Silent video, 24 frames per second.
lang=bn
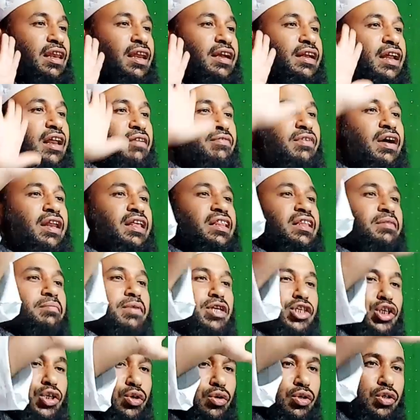লিটার পানি দি
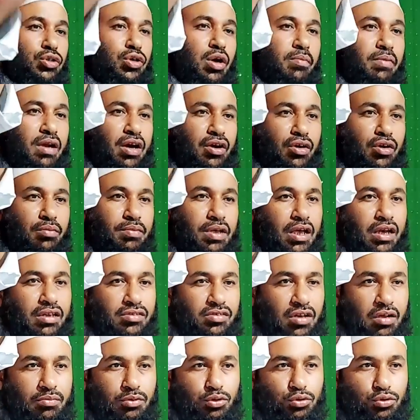বেশি অংশ আমরা নবী আলি
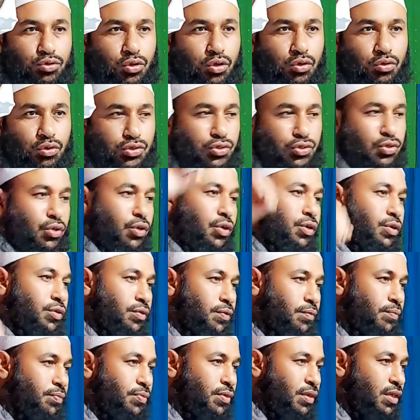ইসলামে গোসল করছই
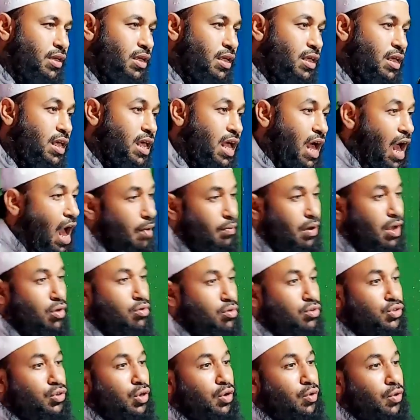আমরা
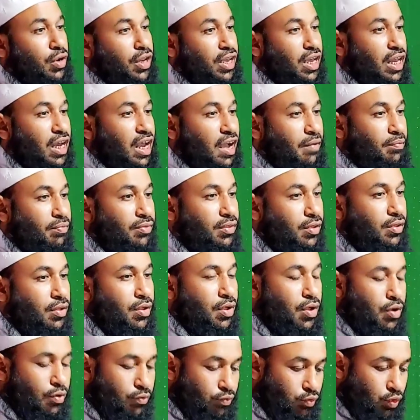গোসল করি কিলা
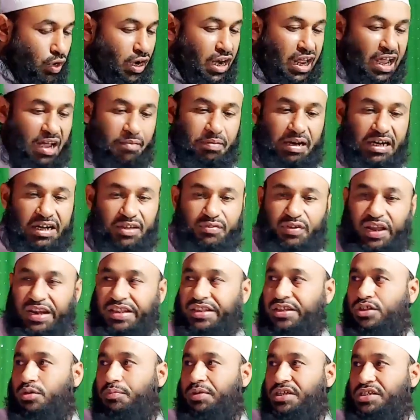ফয়লা এক বালটি ফানি
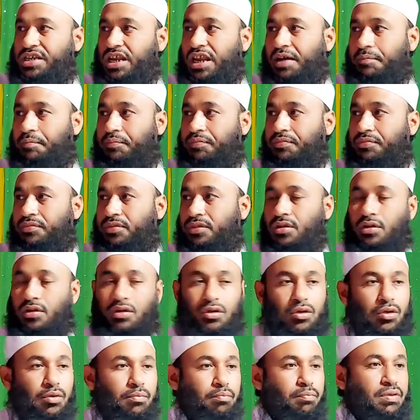দিতে ভিজিলাম
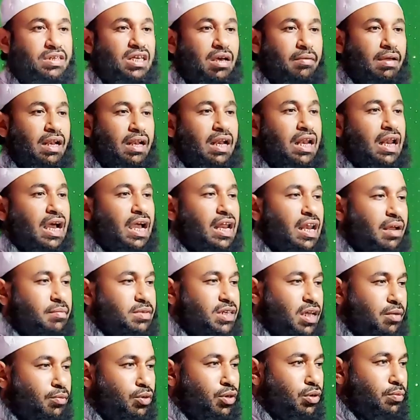ভিজিয়ে মানে লাগাইলাম
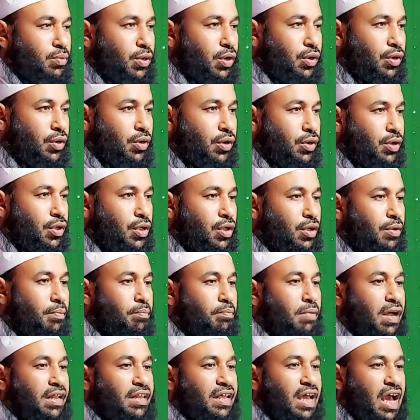সাবন বন
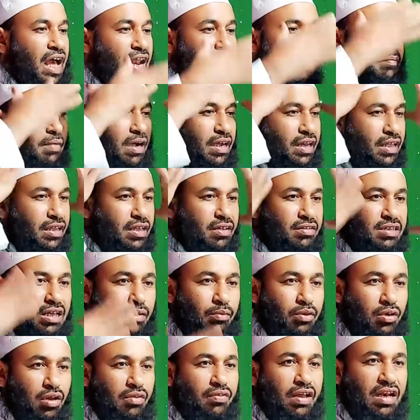বাদে আরেক এক বালটি দিয়ে
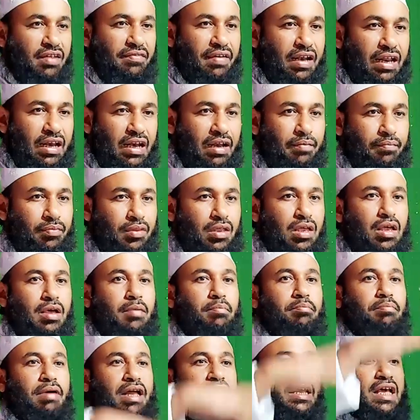সাবনের পানি বালাইলাম
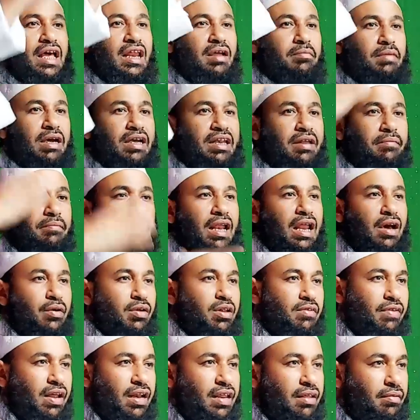বাদে আরেক এক বালটি বালা করি
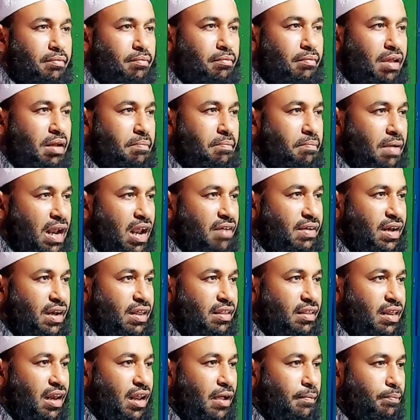ফানি মানে বালা ফানি
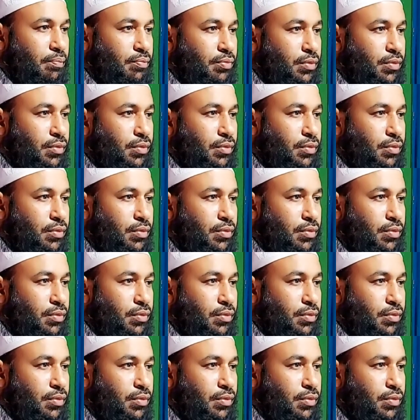দিলাম